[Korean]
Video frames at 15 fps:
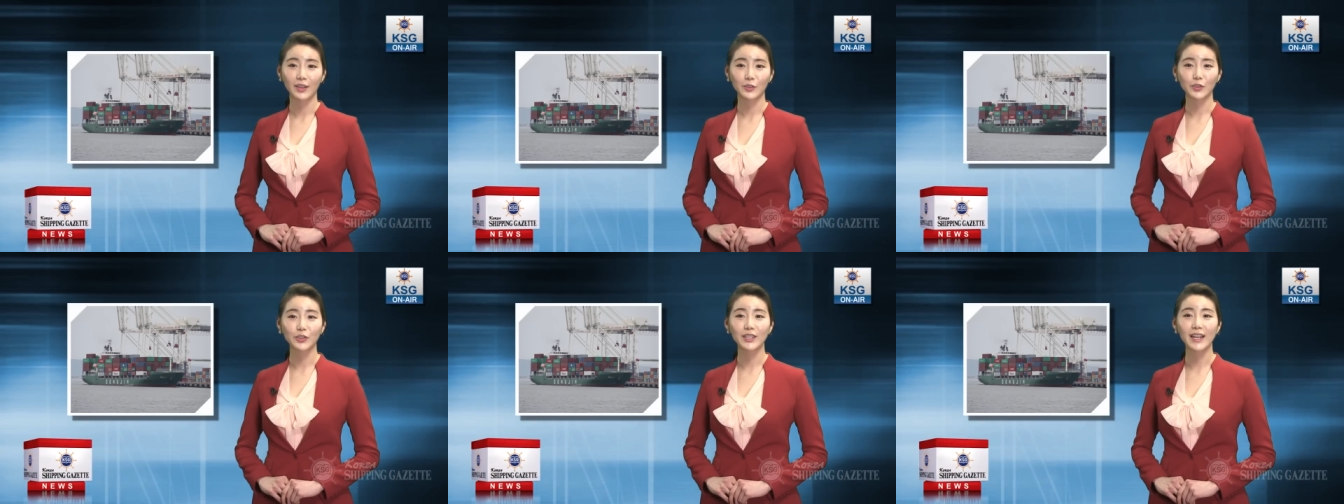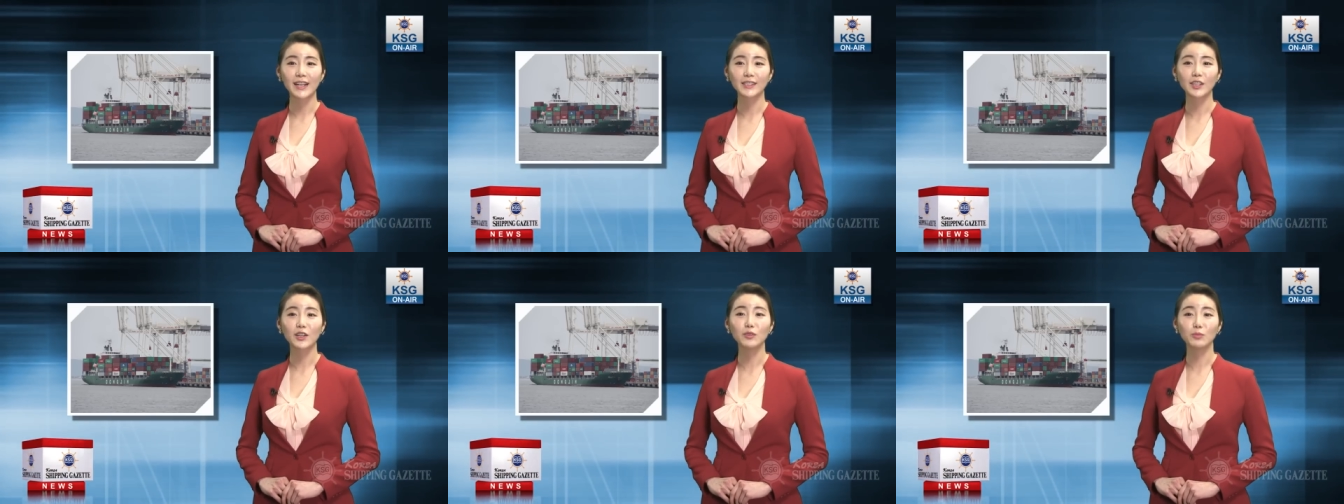
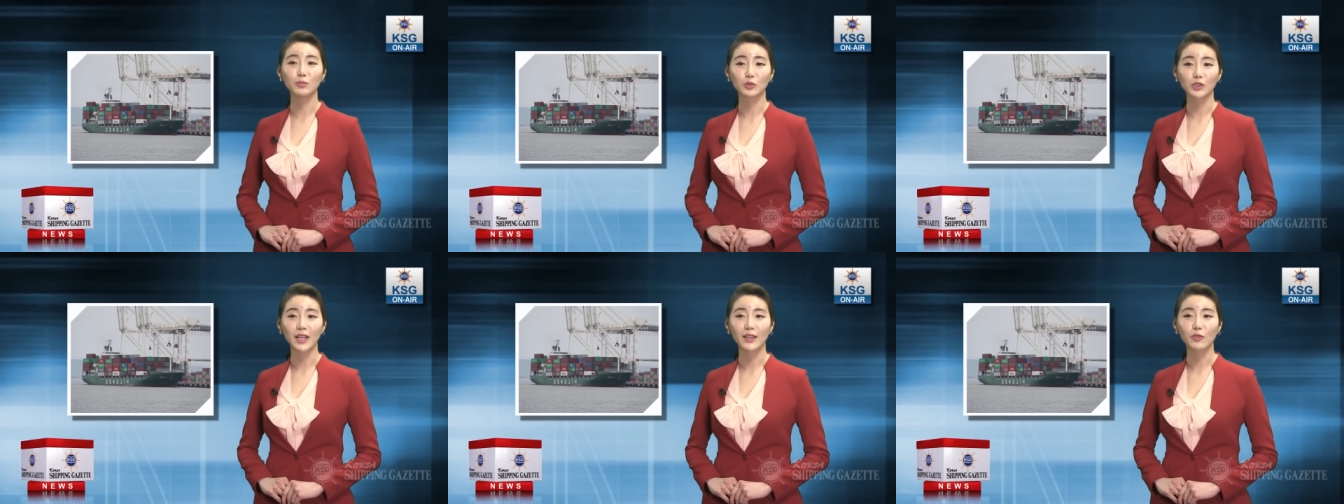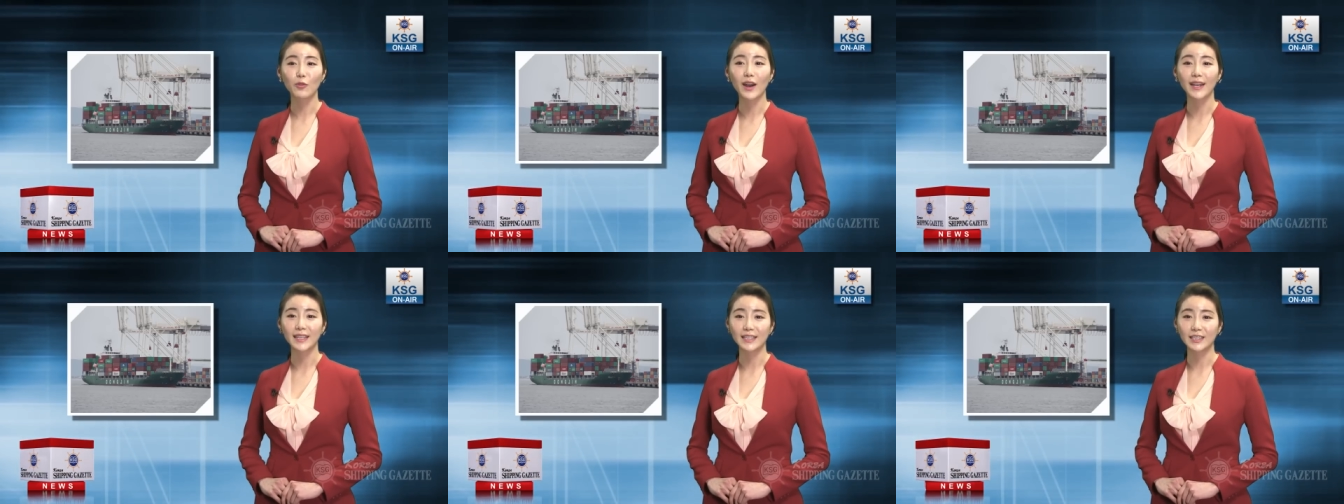국내에선
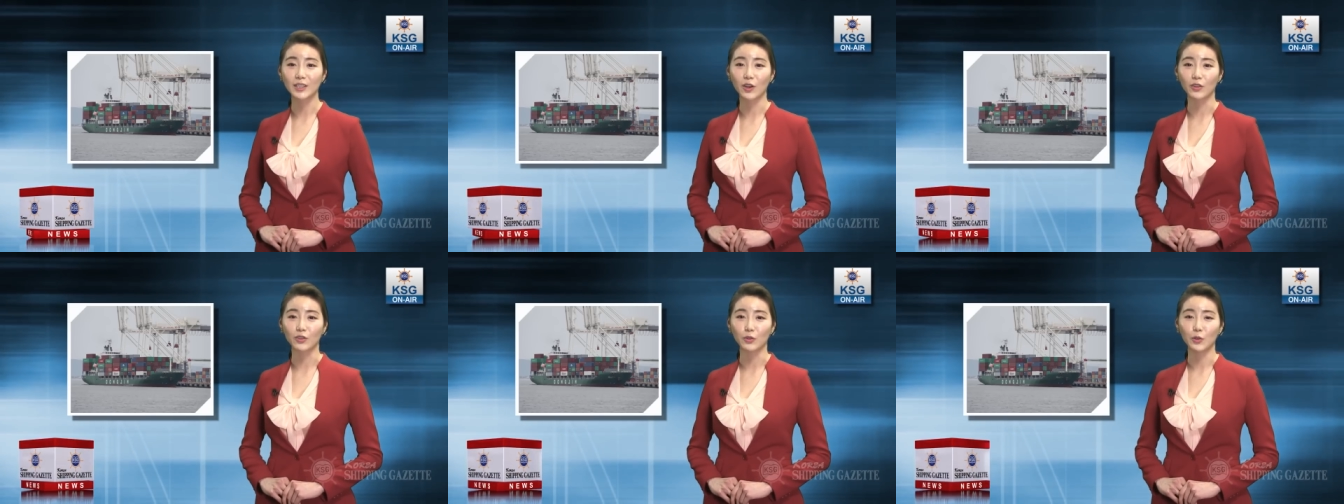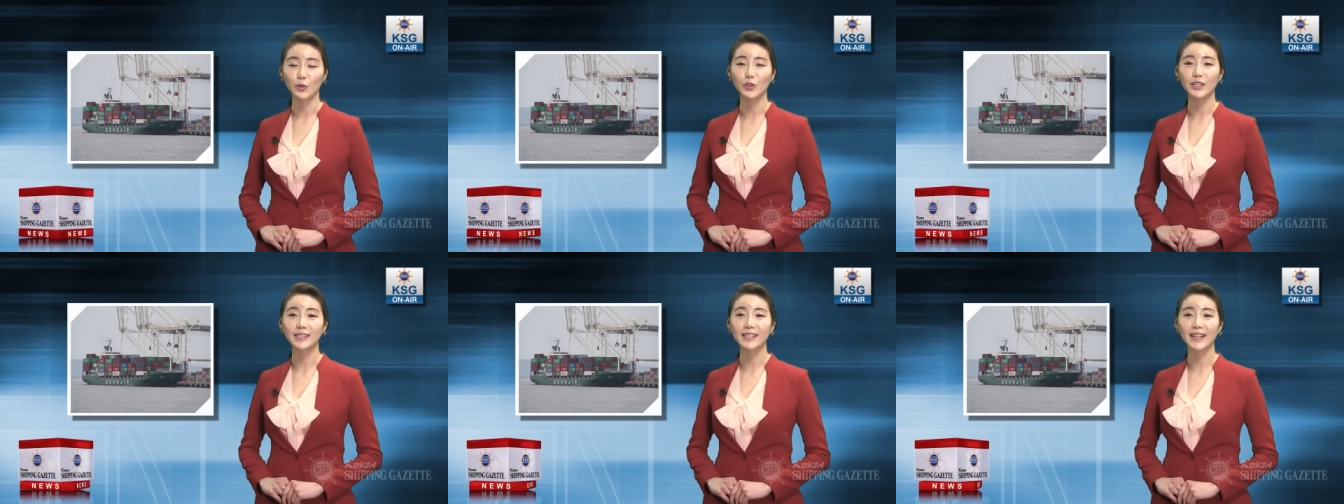부산과 인천,
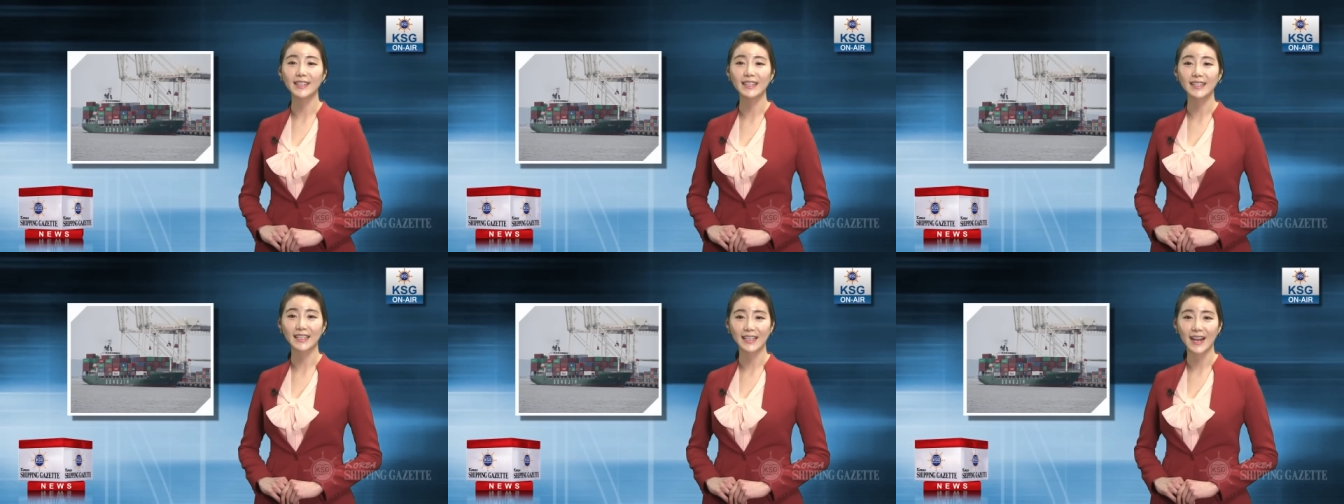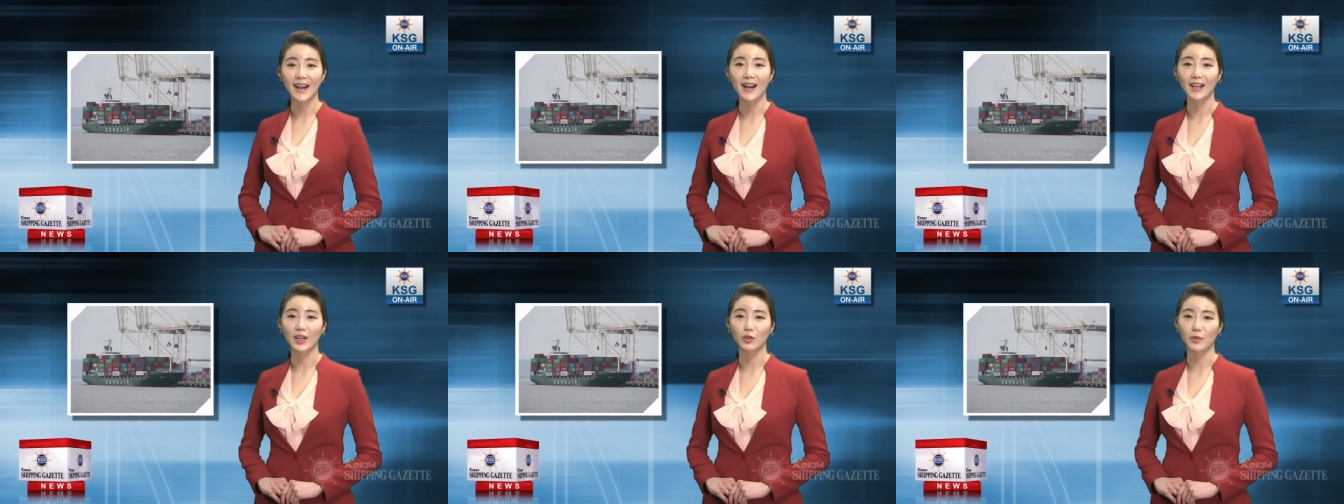울산을
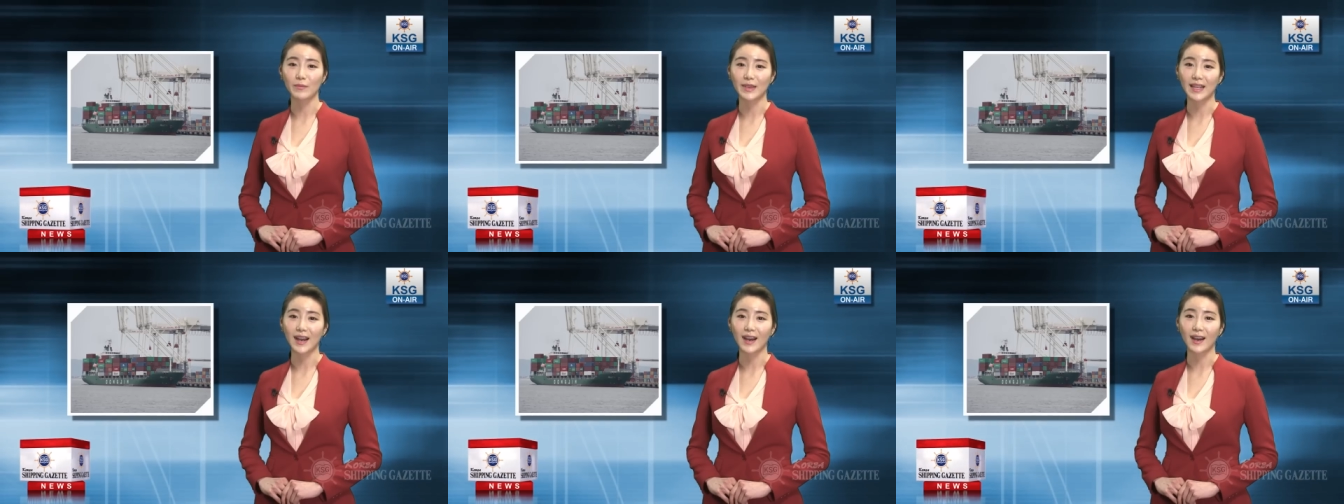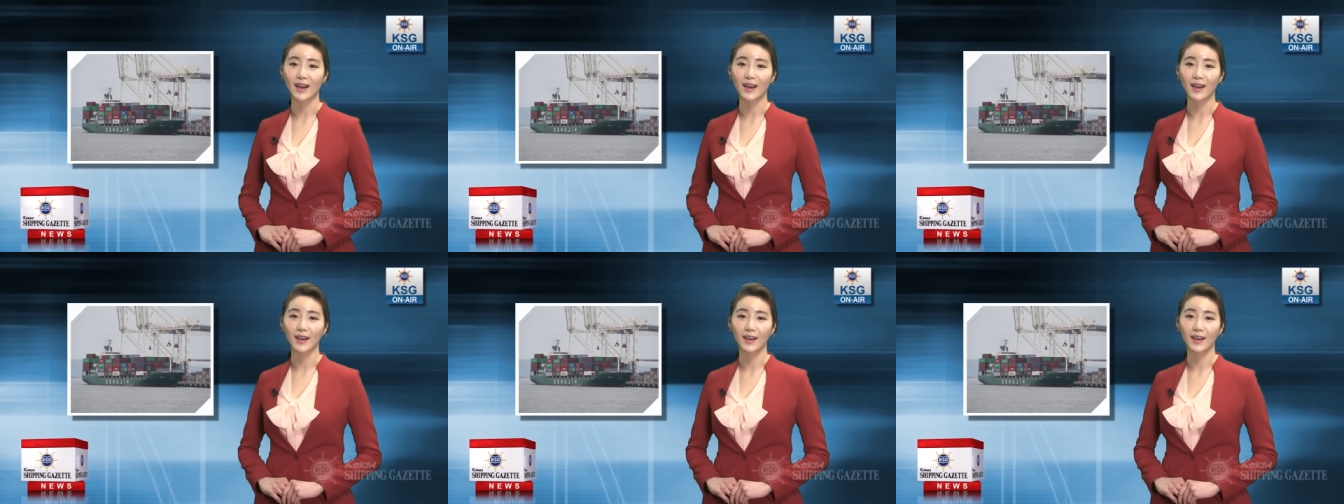기항하게 됩니다.